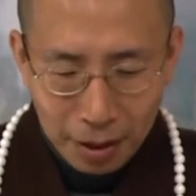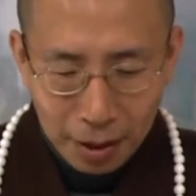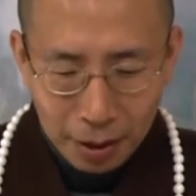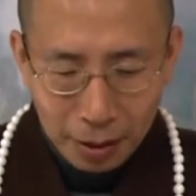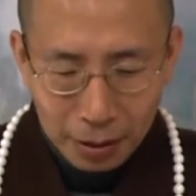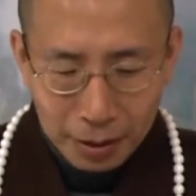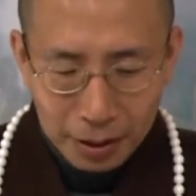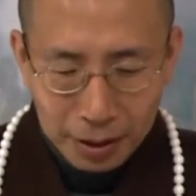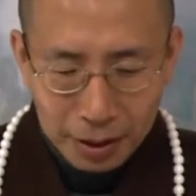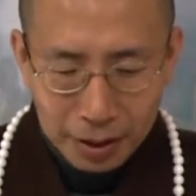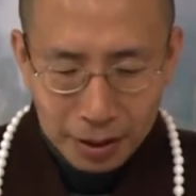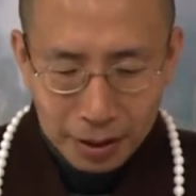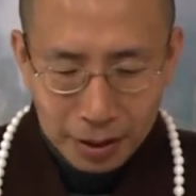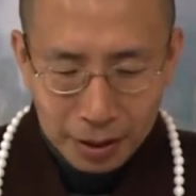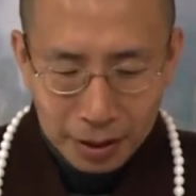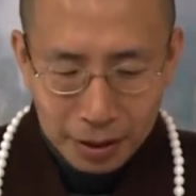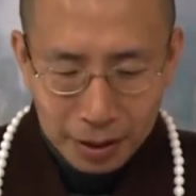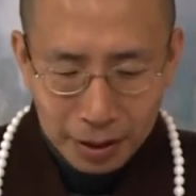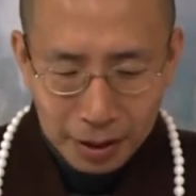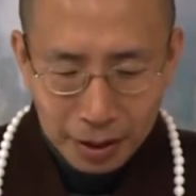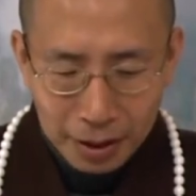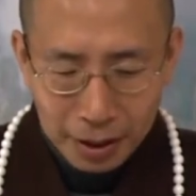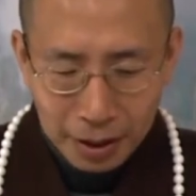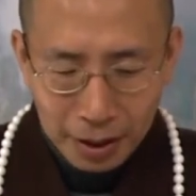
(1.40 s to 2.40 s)
有一次，
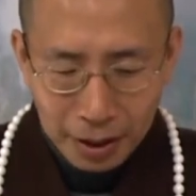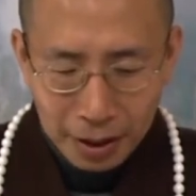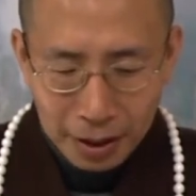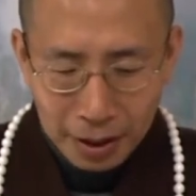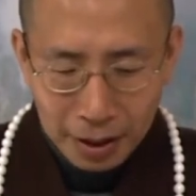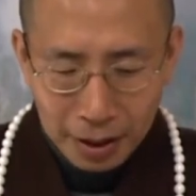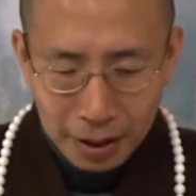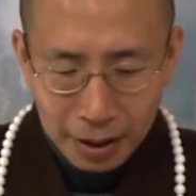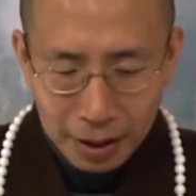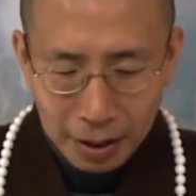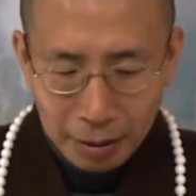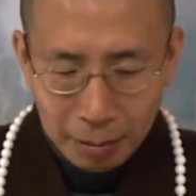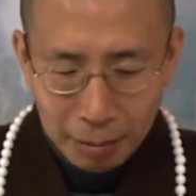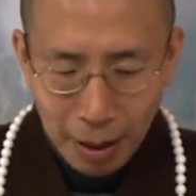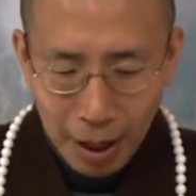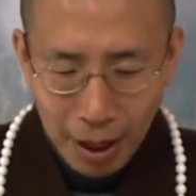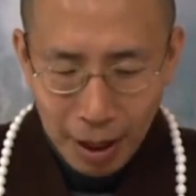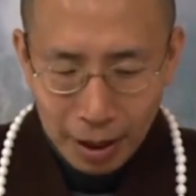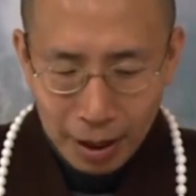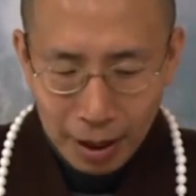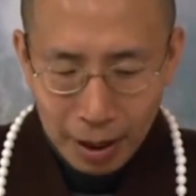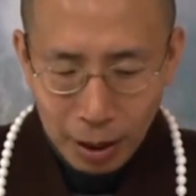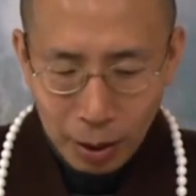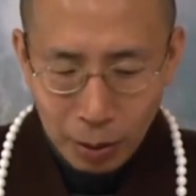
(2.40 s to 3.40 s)
弟弟
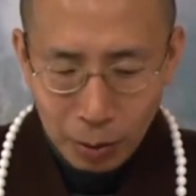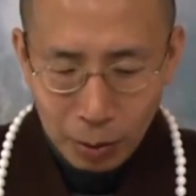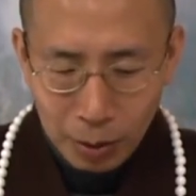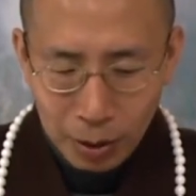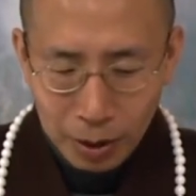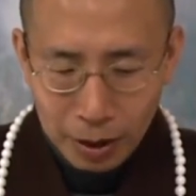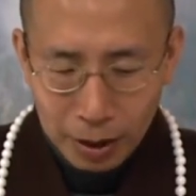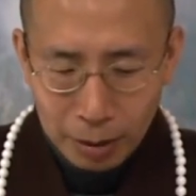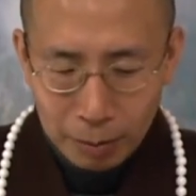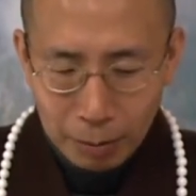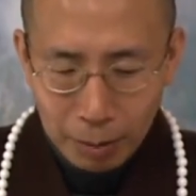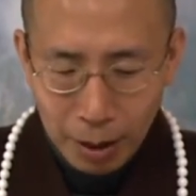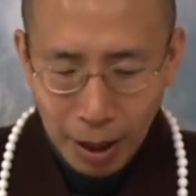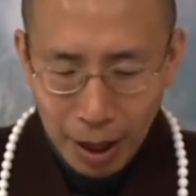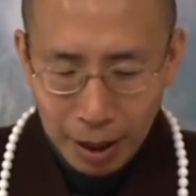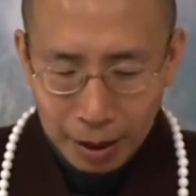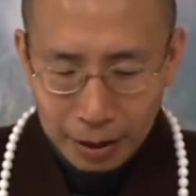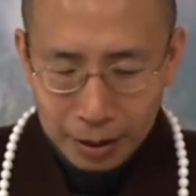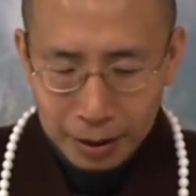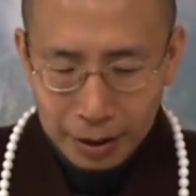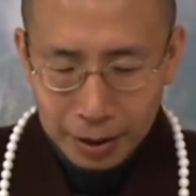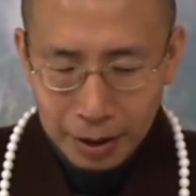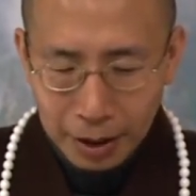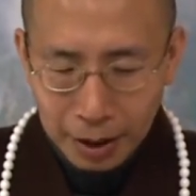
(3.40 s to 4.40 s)
买了活的
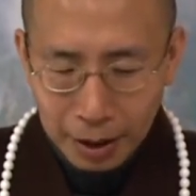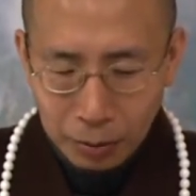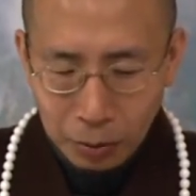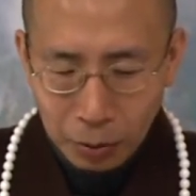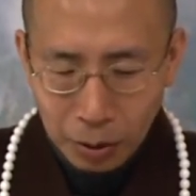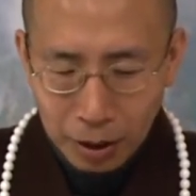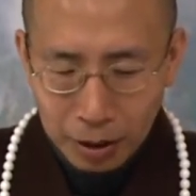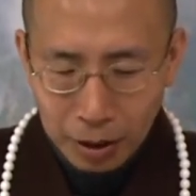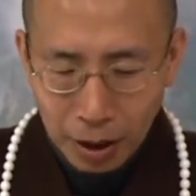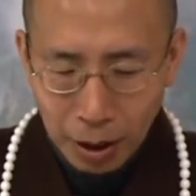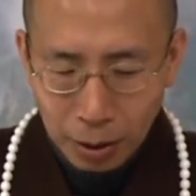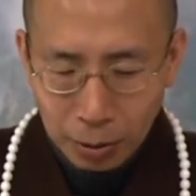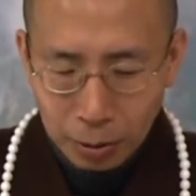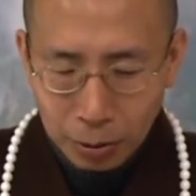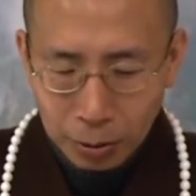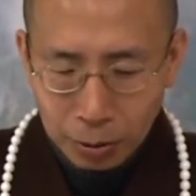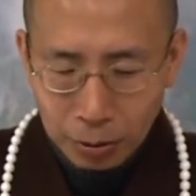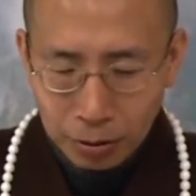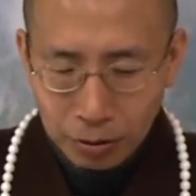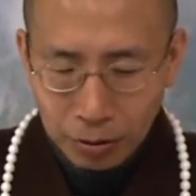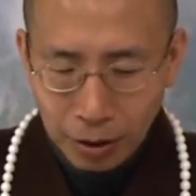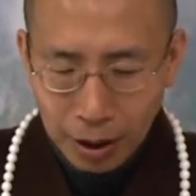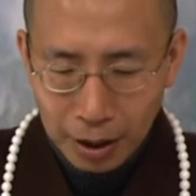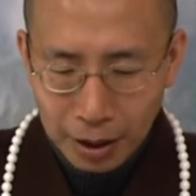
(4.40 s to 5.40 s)
螃蟹，我到
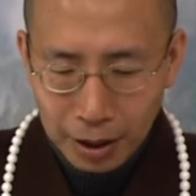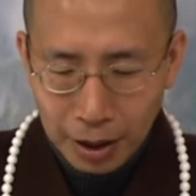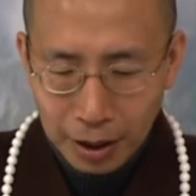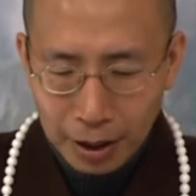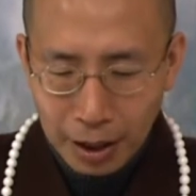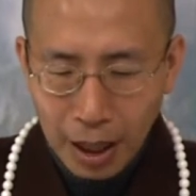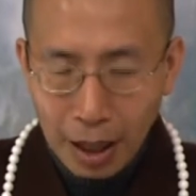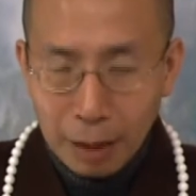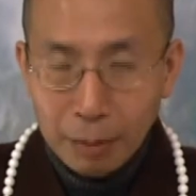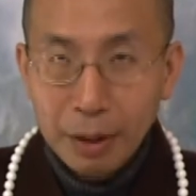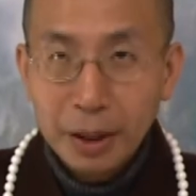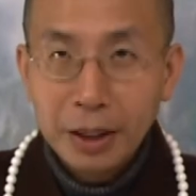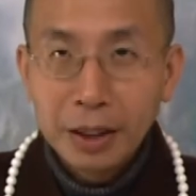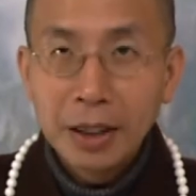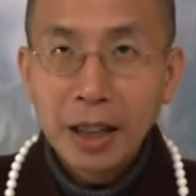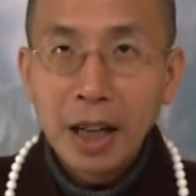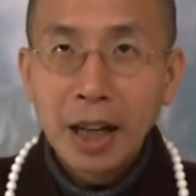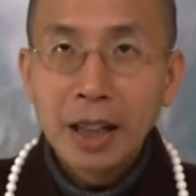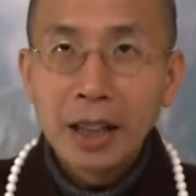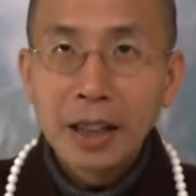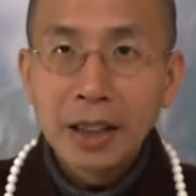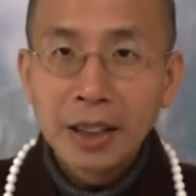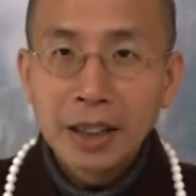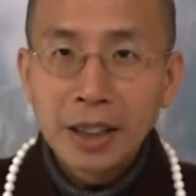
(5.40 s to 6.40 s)
厨房给他们
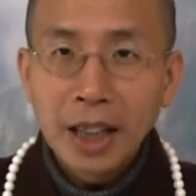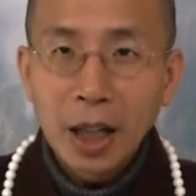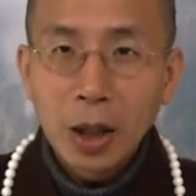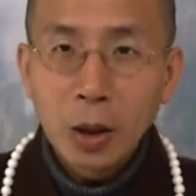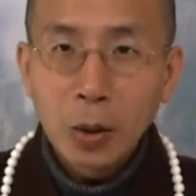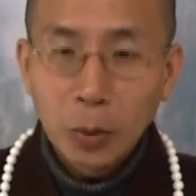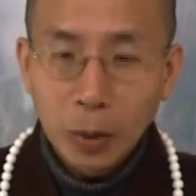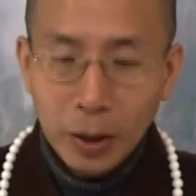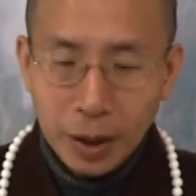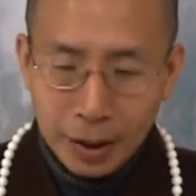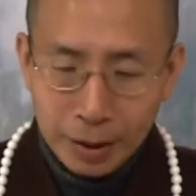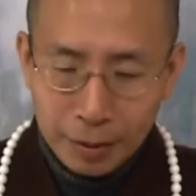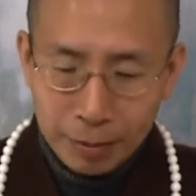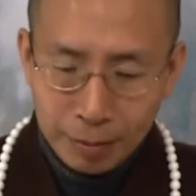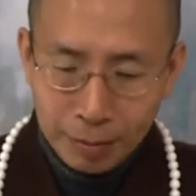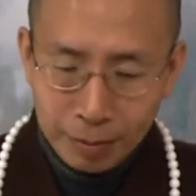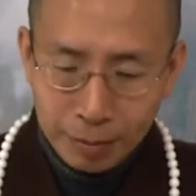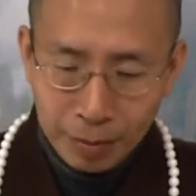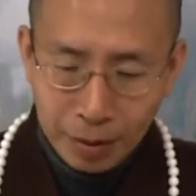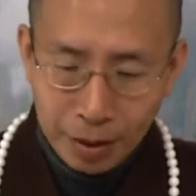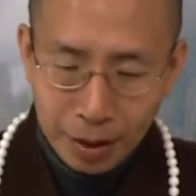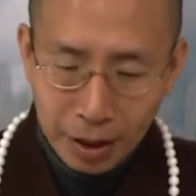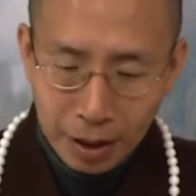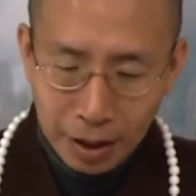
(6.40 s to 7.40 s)
念了三皈，
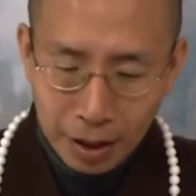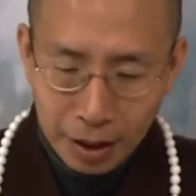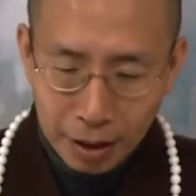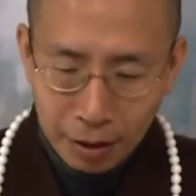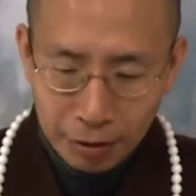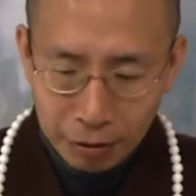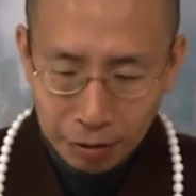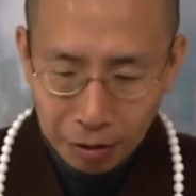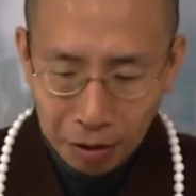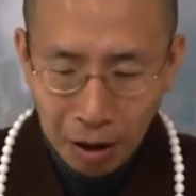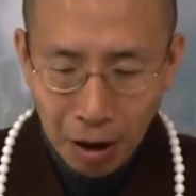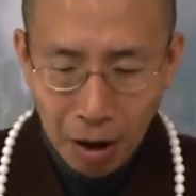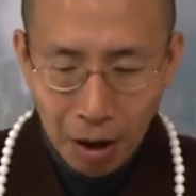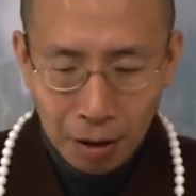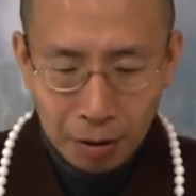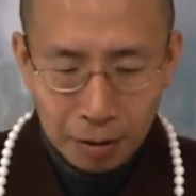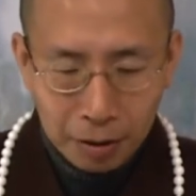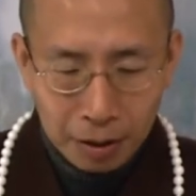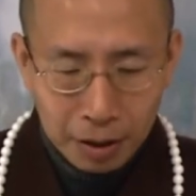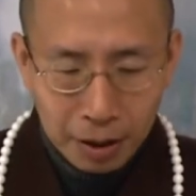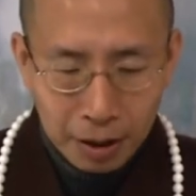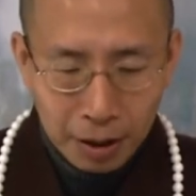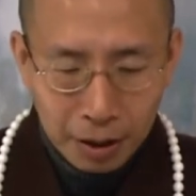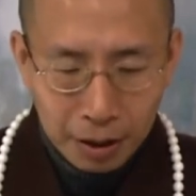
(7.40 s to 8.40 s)
和佛
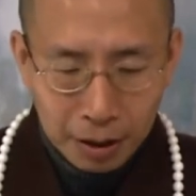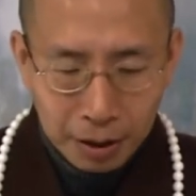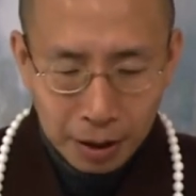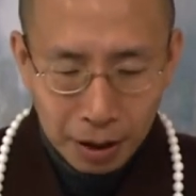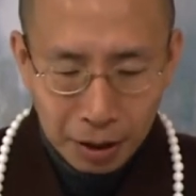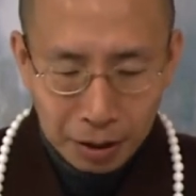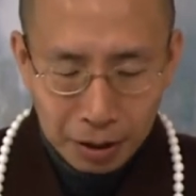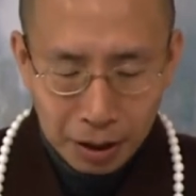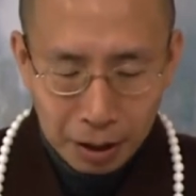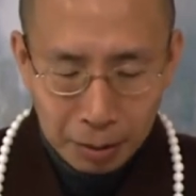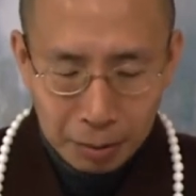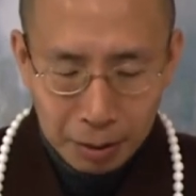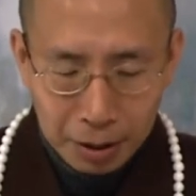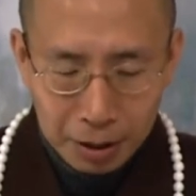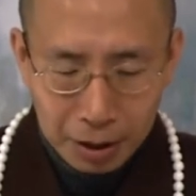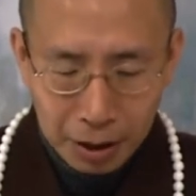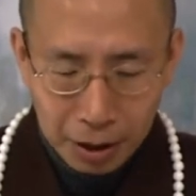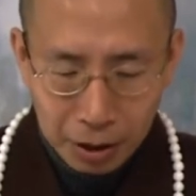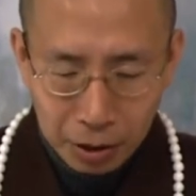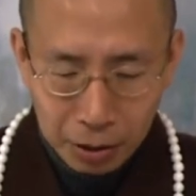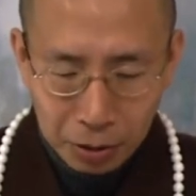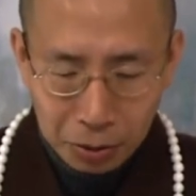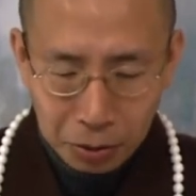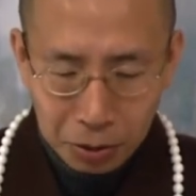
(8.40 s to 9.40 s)
号，叫他们
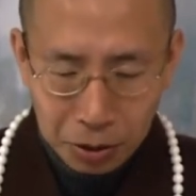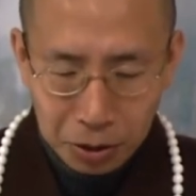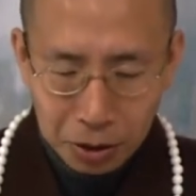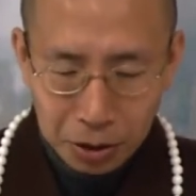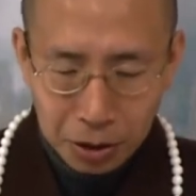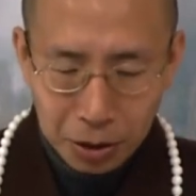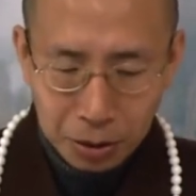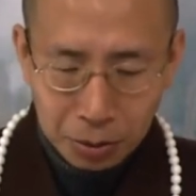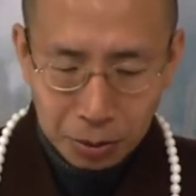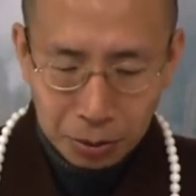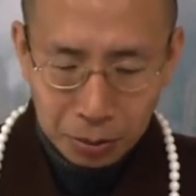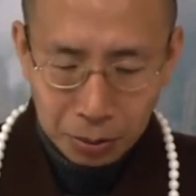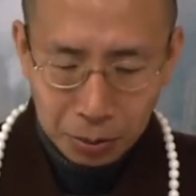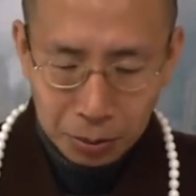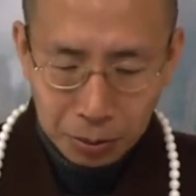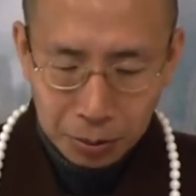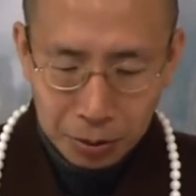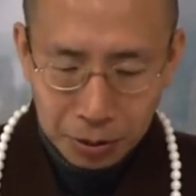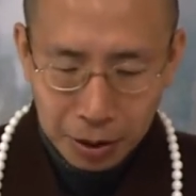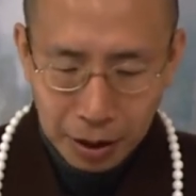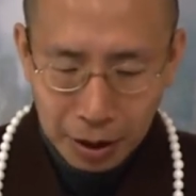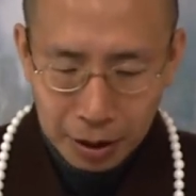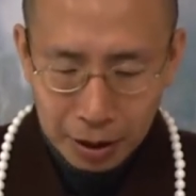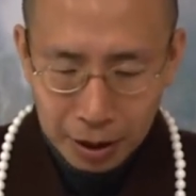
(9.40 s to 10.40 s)
也求生净土。
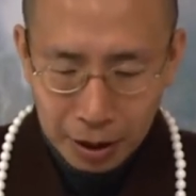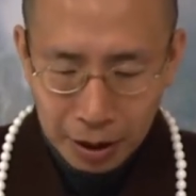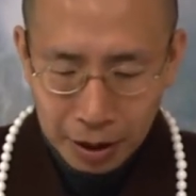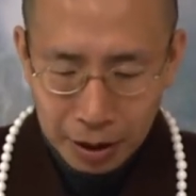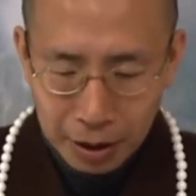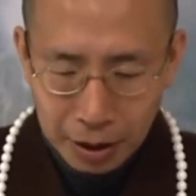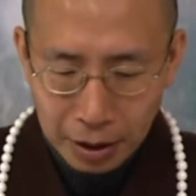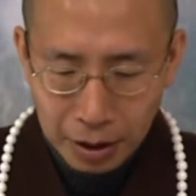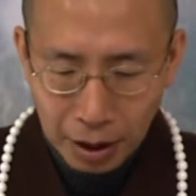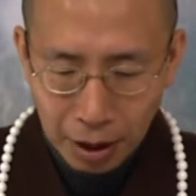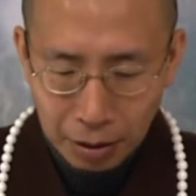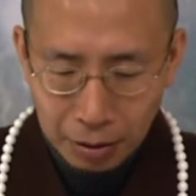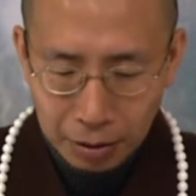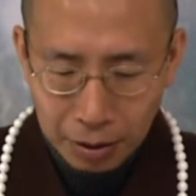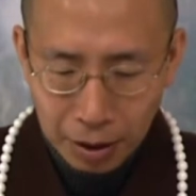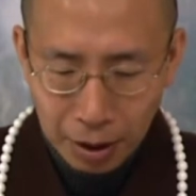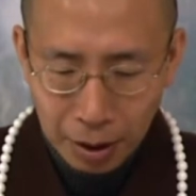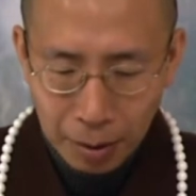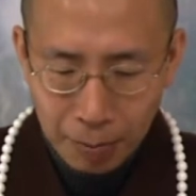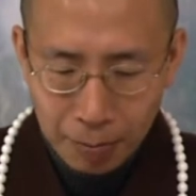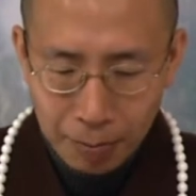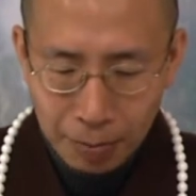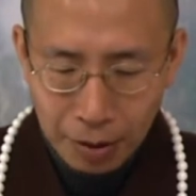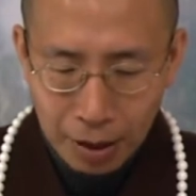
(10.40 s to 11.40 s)
念得很小
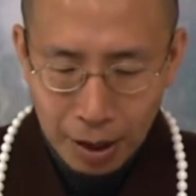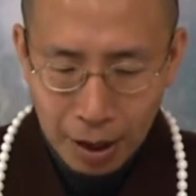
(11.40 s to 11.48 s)
声。